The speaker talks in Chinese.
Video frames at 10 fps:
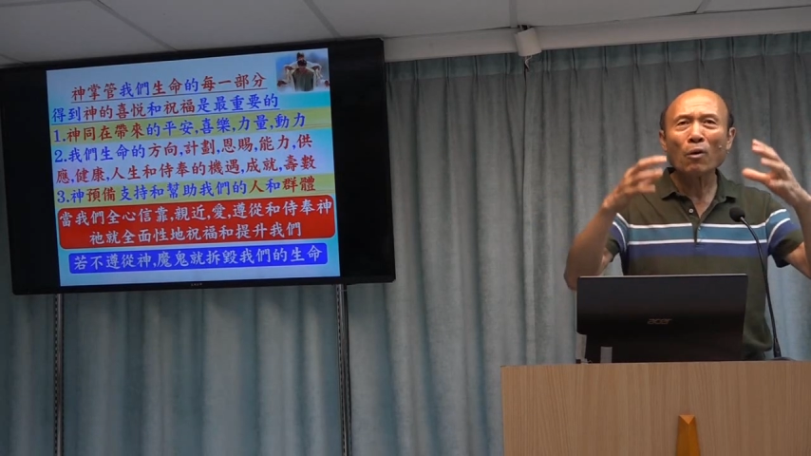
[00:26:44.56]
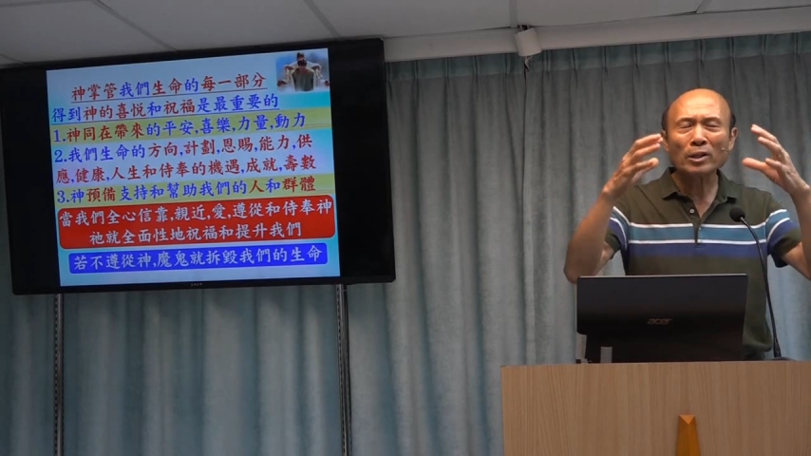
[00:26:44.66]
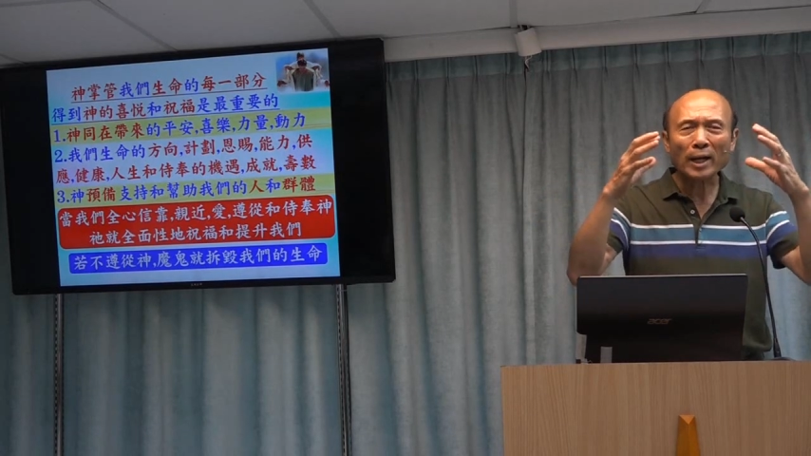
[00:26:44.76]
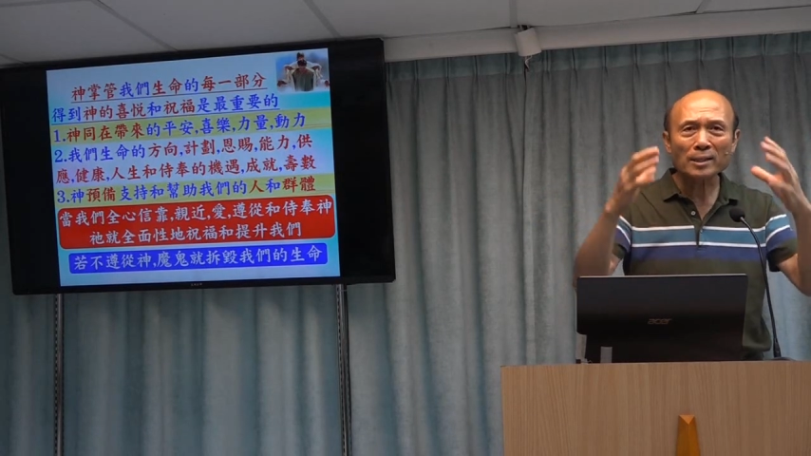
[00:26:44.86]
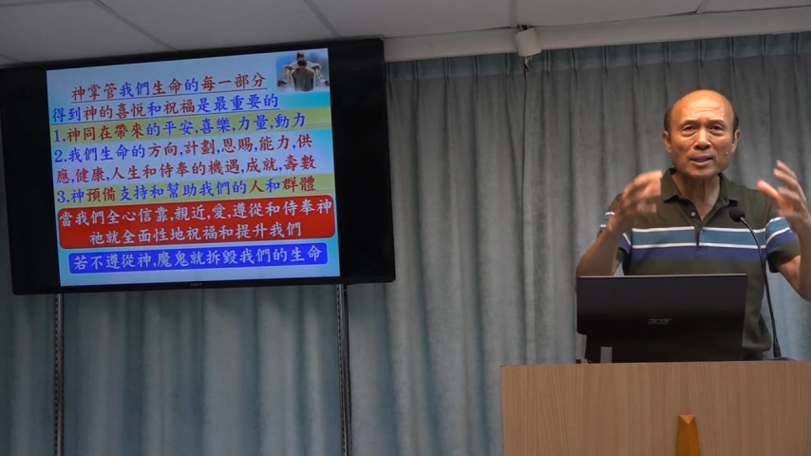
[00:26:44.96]

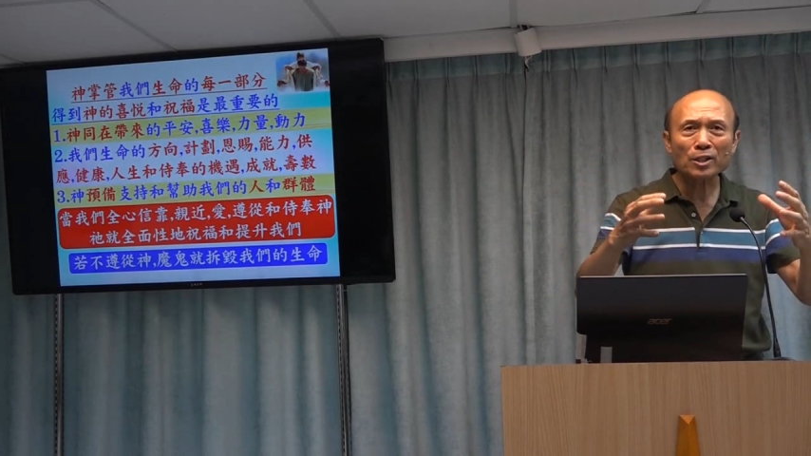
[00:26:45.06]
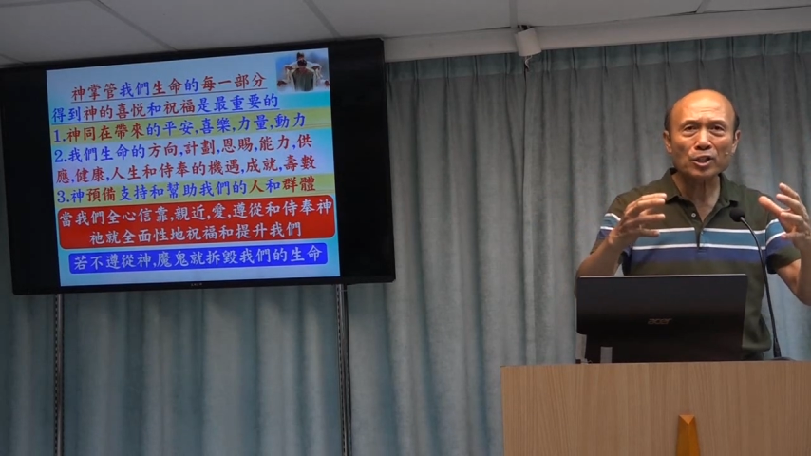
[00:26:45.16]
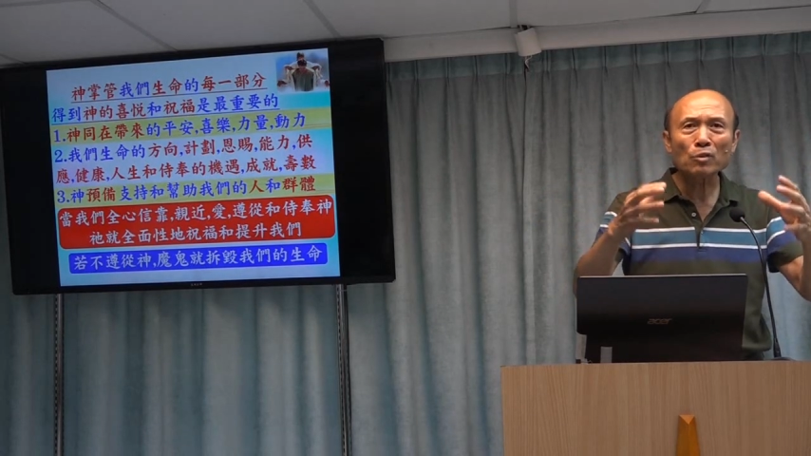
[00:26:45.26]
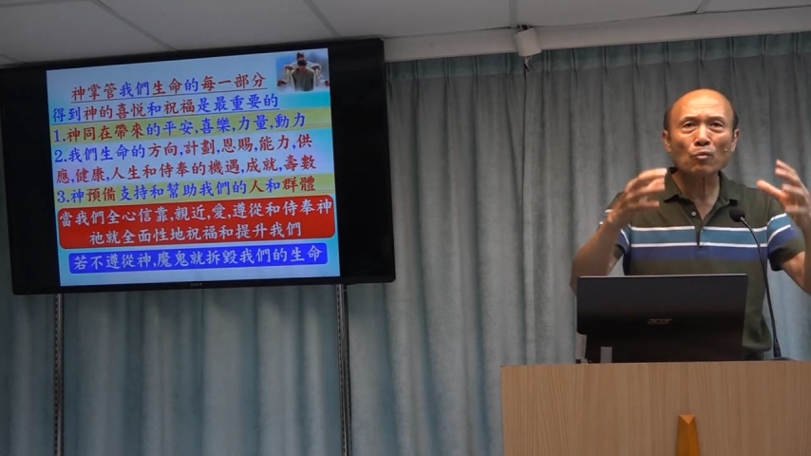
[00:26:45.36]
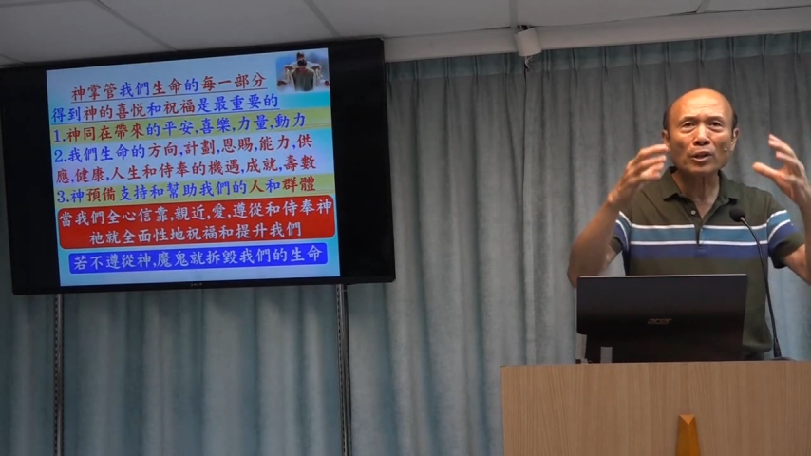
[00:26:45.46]
我感谢
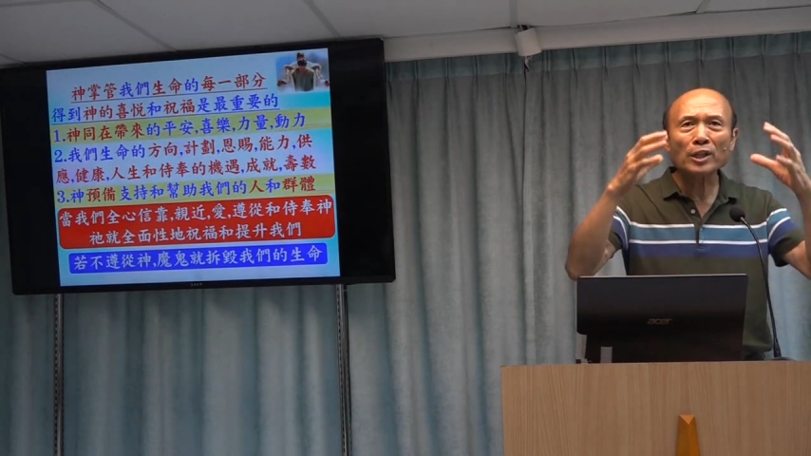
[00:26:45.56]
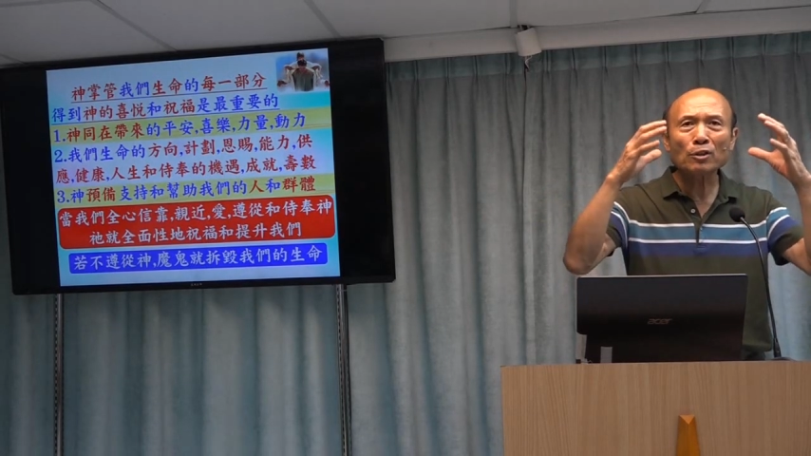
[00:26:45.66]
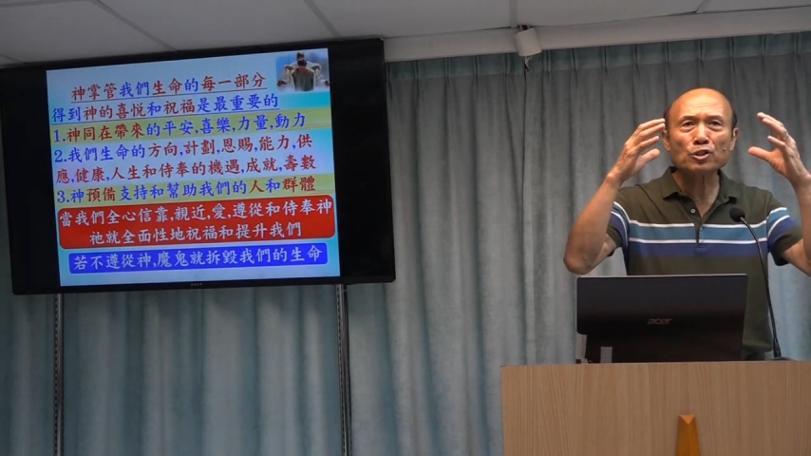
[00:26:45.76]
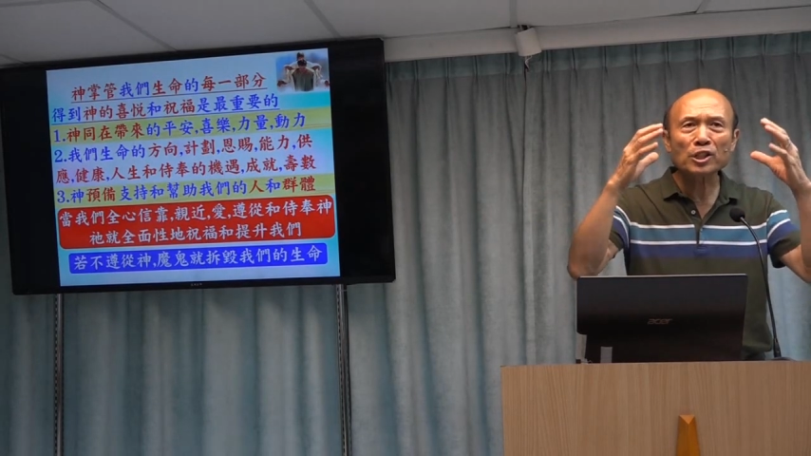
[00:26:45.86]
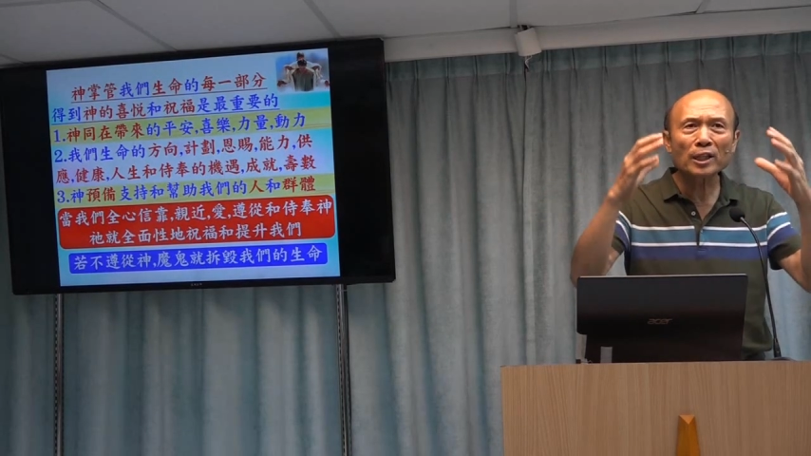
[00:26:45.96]
神，我
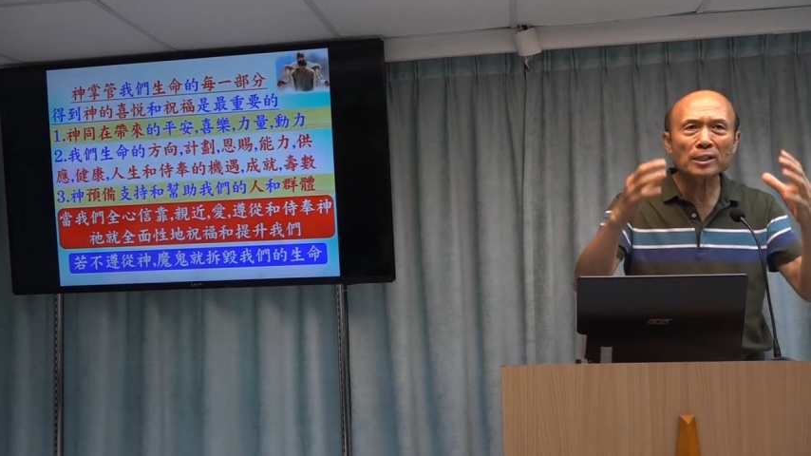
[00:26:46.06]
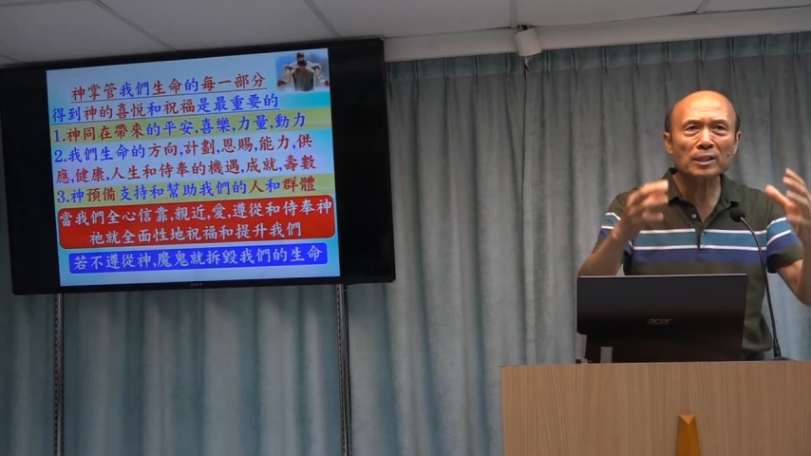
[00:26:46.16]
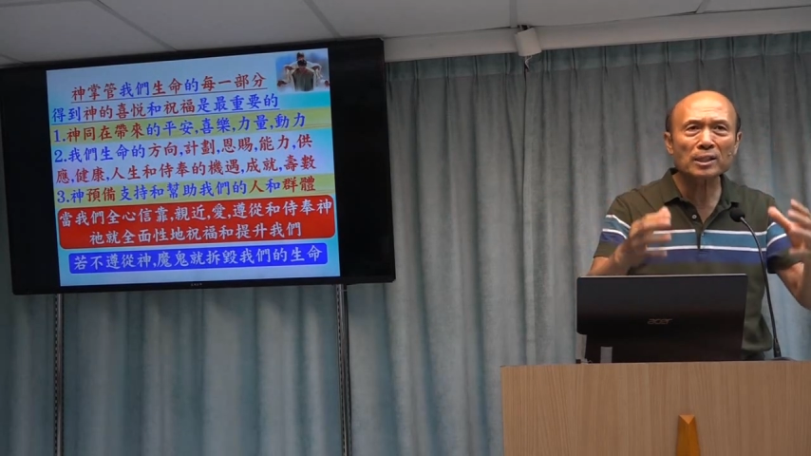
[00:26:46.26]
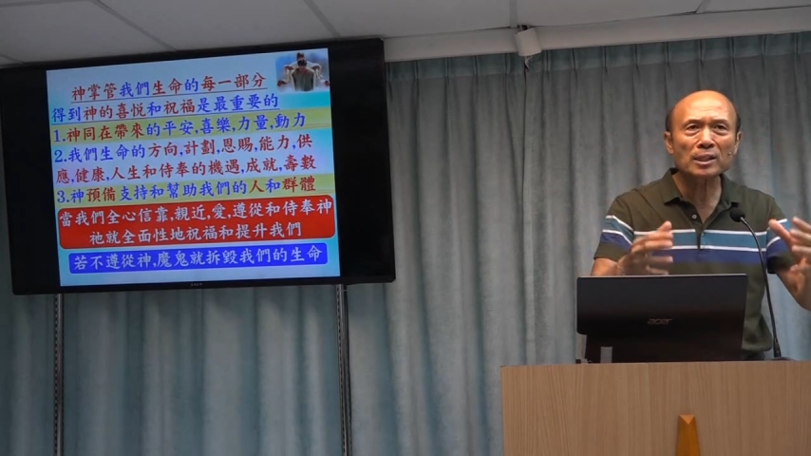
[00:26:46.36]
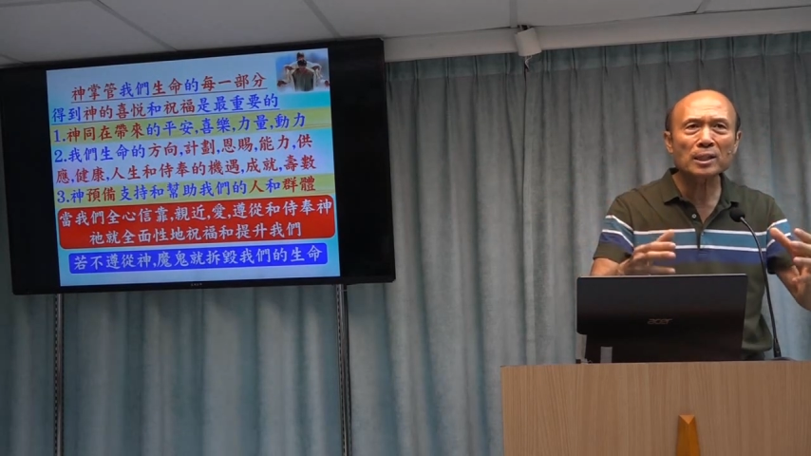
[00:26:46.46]
要
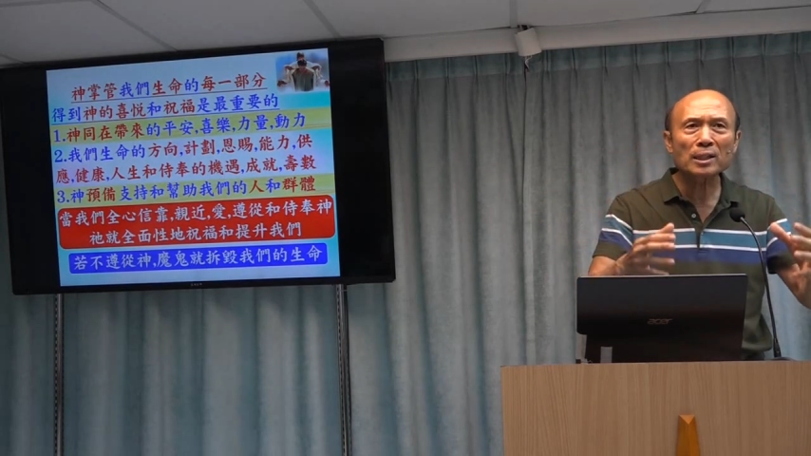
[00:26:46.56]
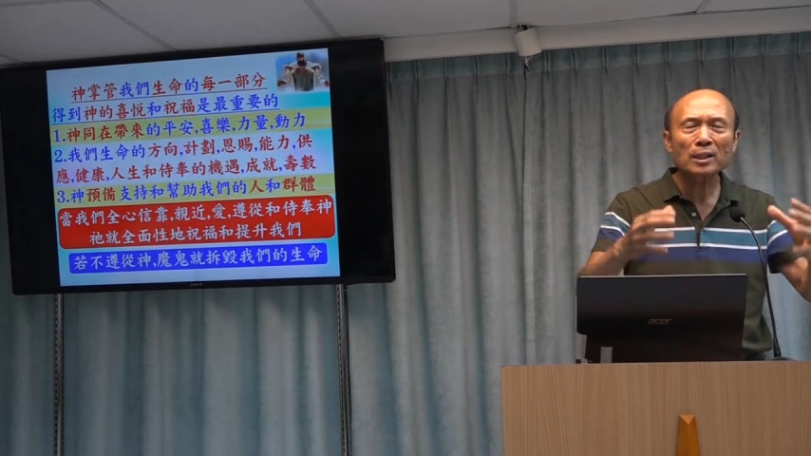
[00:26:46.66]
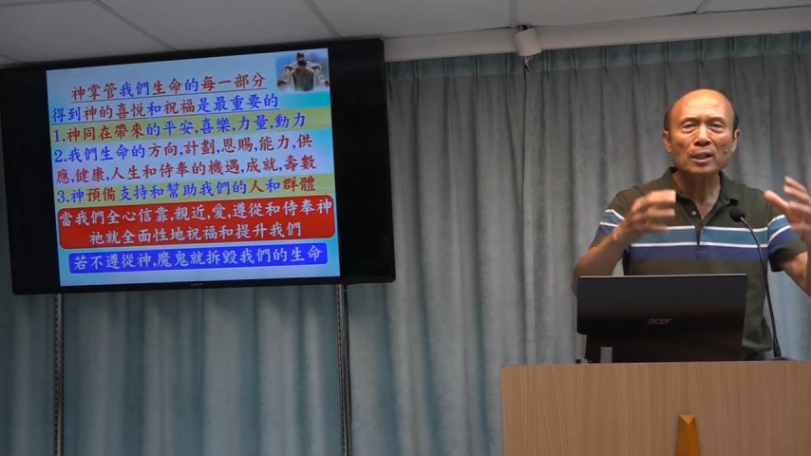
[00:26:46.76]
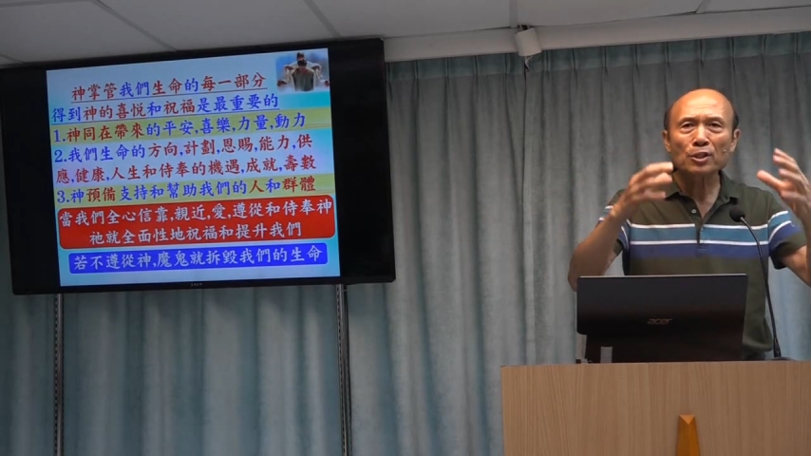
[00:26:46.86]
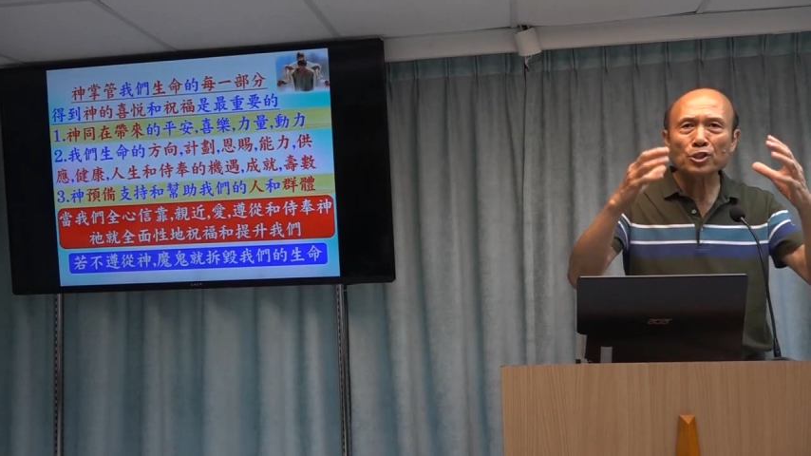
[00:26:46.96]
珍惜